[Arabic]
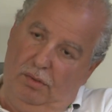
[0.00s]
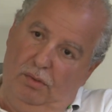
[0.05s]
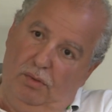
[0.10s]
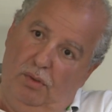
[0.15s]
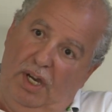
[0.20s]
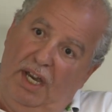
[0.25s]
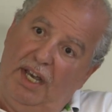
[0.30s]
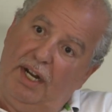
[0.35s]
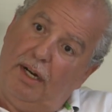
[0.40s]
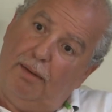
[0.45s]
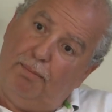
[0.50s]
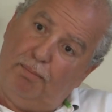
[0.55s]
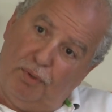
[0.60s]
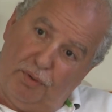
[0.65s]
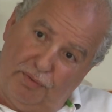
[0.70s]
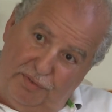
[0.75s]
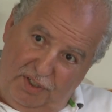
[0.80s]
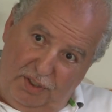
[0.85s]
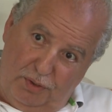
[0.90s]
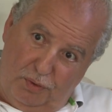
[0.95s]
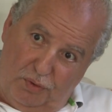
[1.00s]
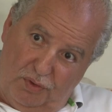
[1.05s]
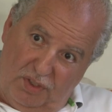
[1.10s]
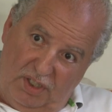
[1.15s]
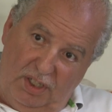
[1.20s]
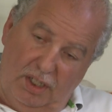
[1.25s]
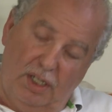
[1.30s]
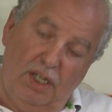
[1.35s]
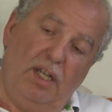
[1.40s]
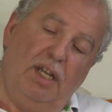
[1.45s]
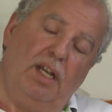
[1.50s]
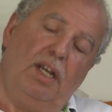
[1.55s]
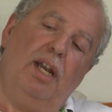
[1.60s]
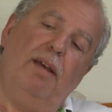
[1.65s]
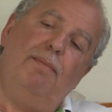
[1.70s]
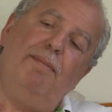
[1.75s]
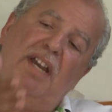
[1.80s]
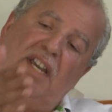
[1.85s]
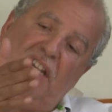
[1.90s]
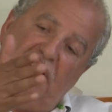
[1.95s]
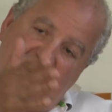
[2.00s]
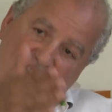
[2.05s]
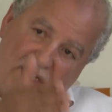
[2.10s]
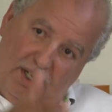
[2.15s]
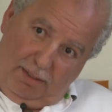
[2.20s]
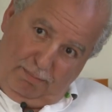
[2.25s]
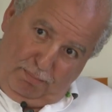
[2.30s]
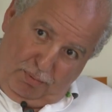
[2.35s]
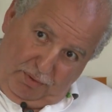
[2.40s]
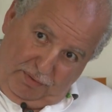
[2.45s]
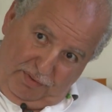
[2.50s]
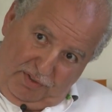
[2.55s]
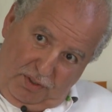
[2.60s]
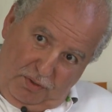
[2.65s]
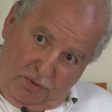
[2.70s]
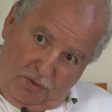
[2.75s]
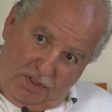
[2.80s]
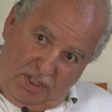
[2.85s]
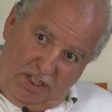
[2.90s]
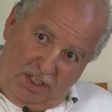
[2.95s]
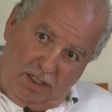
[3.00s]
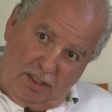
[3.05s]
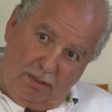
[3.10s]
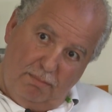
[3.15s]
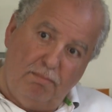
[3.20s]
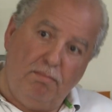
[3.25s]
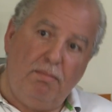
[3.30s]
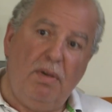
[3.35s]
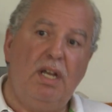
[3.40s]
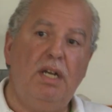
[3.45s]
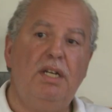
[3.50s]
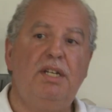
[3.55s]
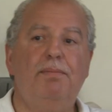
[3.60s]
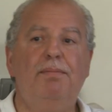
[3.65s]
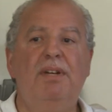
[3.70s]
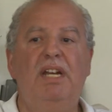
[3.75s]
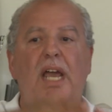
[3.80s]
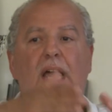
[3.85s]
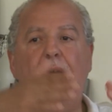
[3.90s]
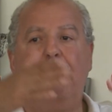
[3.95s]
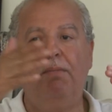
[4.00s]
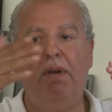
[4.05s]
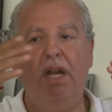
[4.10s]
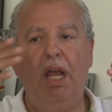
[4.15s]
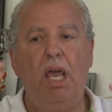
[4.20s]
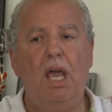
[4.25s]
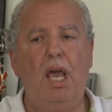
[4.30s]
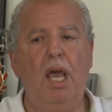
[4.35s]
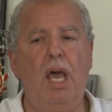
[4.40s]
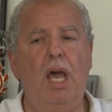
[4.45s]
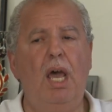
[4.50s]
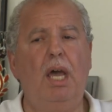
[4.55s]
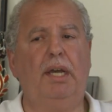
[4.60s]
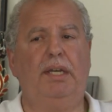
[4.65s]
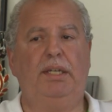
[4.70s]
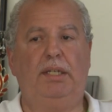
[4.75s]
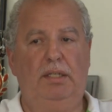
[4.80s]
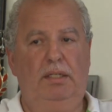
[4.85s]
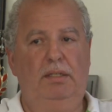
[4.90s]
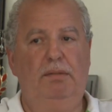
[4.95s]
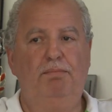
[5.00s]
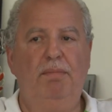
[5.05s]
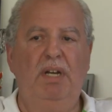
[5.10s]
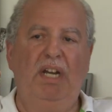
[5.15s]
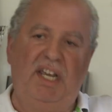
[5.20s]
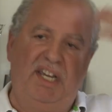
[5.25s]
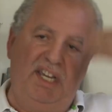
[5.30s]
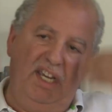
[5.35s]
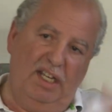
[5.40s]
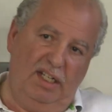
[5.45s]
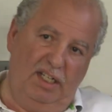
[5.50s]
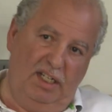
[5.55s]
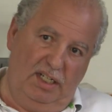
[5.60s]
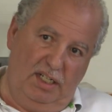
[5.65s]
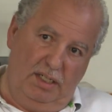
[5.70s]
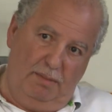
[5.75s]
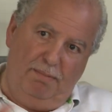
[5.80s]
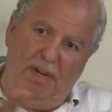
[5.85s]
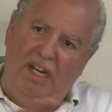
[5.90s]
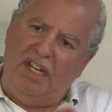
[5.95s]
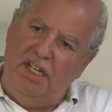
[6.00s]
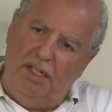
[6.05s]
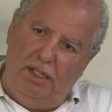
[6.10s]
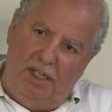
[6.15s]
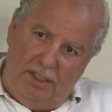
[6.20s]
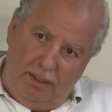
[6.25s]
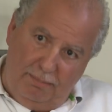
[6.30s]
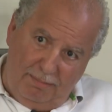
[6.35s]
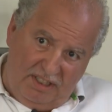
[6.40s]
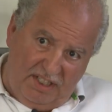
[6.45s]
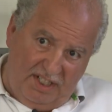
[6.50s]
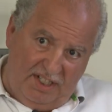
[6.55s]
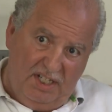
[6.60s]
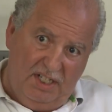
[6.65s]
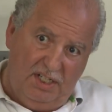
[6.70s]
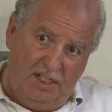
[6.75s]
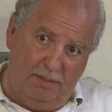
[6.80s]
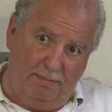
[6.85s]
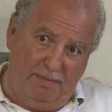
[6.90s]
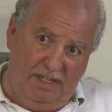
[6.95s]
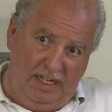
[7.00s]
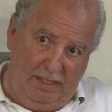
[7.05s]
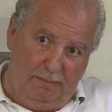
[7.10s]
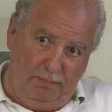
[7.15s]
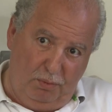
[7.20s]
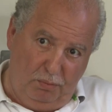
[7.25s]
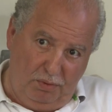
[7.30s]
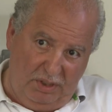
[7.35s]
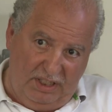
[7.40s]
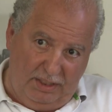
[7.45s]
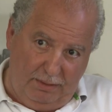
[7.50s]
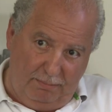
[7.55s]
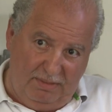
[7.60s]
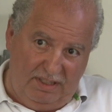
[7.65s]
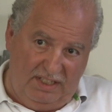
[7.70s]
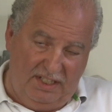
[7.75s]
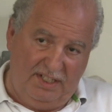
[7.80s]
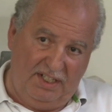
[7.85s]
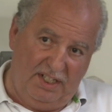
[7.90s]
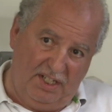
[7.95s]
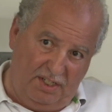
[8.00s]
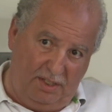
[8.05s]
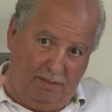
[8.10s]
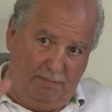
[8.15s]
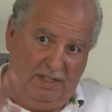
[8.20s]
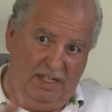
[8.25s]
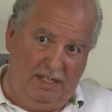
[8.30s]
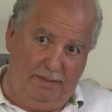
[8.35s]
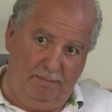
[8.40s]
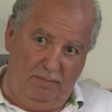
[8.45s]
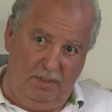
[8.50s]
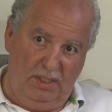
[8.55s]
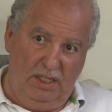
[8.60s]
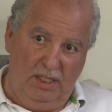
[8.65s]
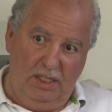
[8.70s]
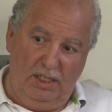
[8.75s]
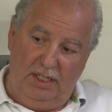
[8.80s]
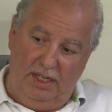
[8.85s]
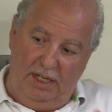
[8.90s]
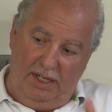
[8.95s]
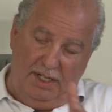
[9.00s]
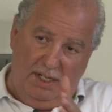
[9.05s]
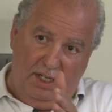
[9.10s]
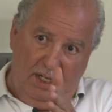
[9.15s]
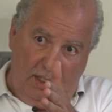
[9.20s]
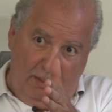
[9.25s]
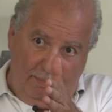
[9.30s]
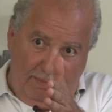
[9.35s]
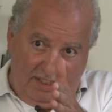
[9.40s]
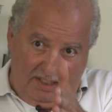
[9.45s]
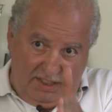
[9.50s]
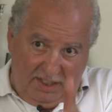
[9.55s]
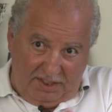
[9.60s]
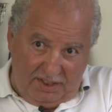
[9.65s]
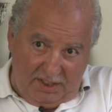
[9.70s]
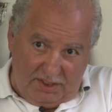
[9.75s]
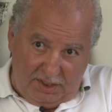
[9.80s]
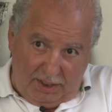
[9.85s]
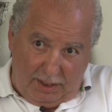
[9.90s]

وان رابور فينونسي ما كانش رابور فينونسي ما الجمل العام لاغي ملغي هذاك ما كاين حنا ما درناش الجمع العام الوداد ما درناش الجمع العام لان لما درناش